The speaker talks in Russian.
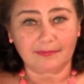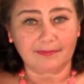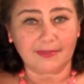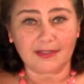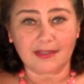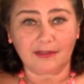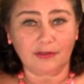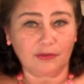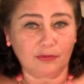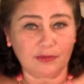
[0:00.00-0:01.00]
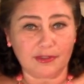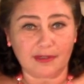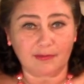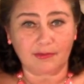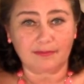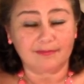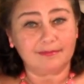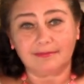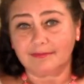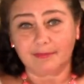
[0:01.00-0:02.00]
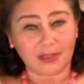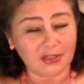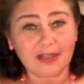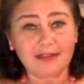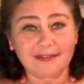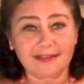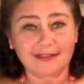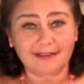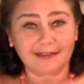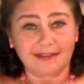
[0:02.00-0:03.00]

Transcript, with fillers: на заданную тему. Пожалуйста,